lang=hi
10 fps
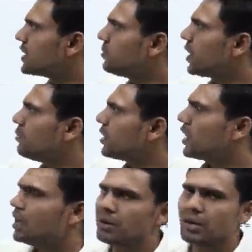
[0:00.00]
एस बराबर
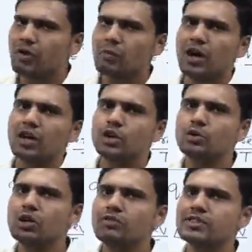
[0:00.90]
क्या है बेटा फॉर्मूला
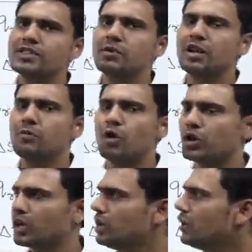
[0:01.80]
क्यू रिवर्सिबल
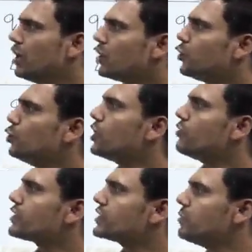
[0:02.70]
अपॉन टी क्यू
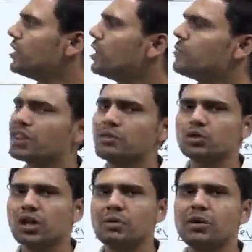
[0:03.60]
रिवर्सिबल का मतलब
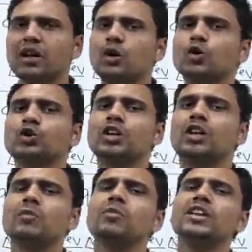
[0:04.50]
होता है बेटा
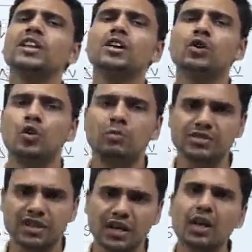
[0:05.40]
उत्क्रमणीय रूप
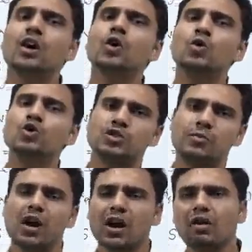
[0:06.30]
से
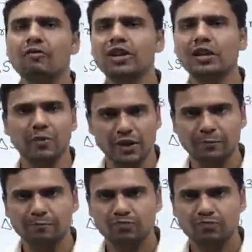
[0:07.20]
ऊष्मा का विनिमय